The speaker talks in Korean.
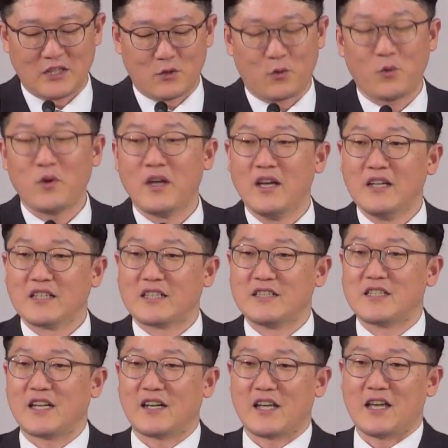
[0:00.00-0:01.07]
아니고
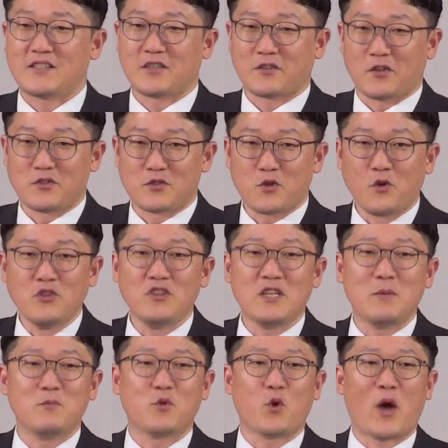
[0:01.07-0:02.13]
그 자리에 있었던
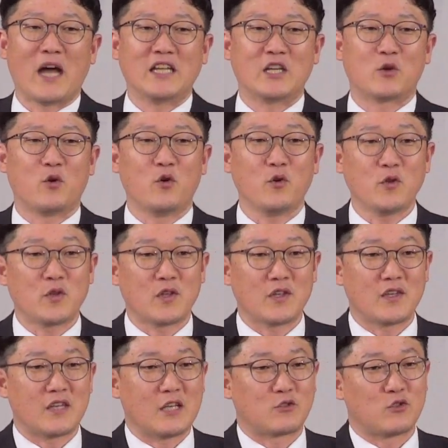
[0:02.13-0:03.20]
손님도 아니고
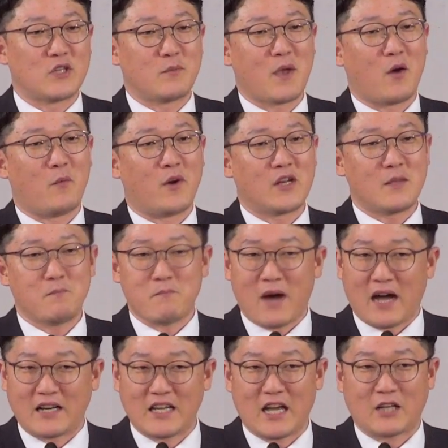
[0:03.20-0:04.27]
예수님의 어머니
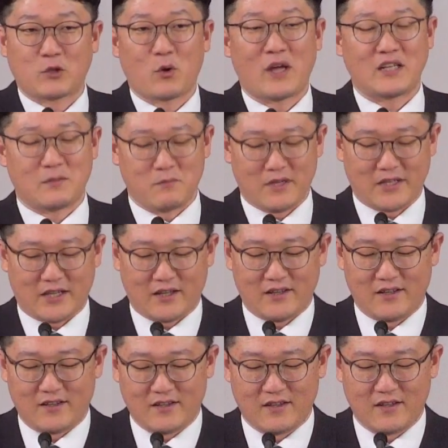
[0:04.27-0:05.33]
마리아도 아닙니다.
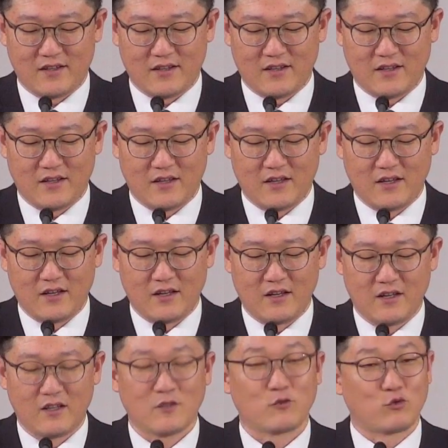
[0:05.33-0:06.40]

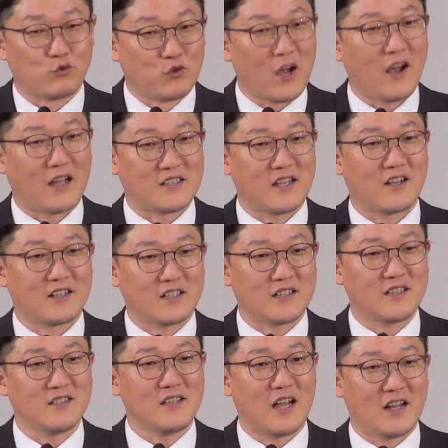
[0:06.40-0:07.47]
누가 가장
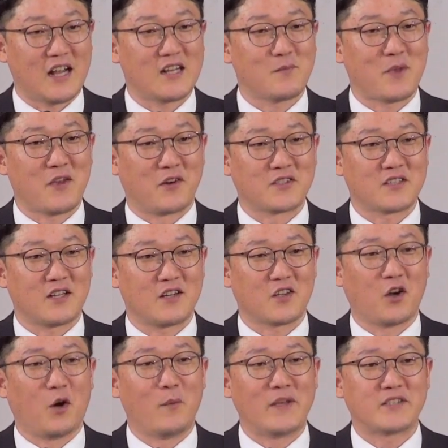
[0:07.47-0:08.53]
큰 하나님의 역사를
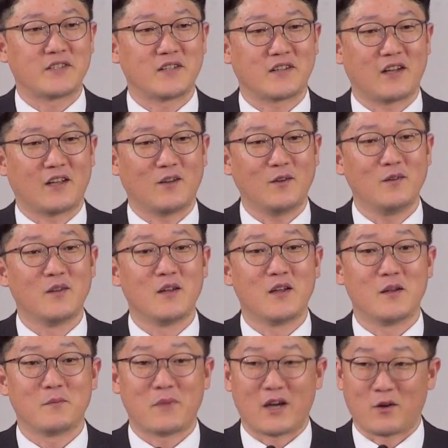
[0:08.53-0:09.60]
경험했을까요?
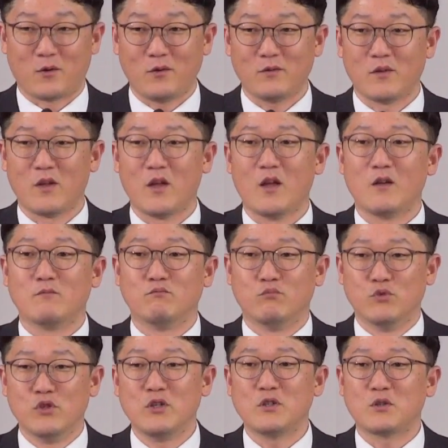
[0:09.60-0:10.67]
바로
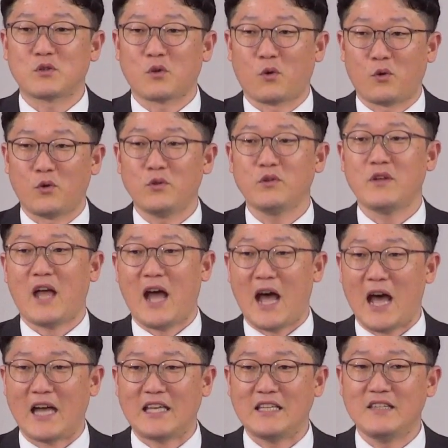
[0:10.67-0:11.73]
물떠온
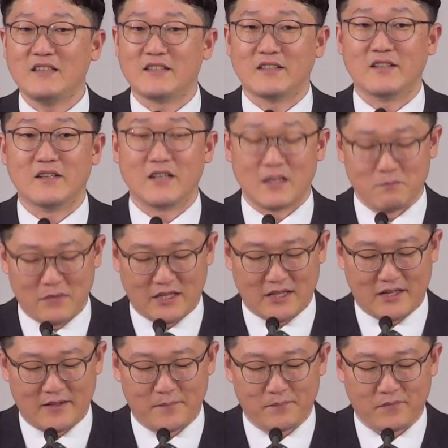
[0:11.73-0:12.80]

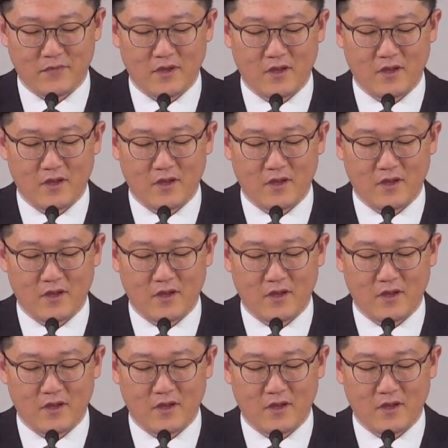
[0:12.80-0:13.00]
하인들입니다.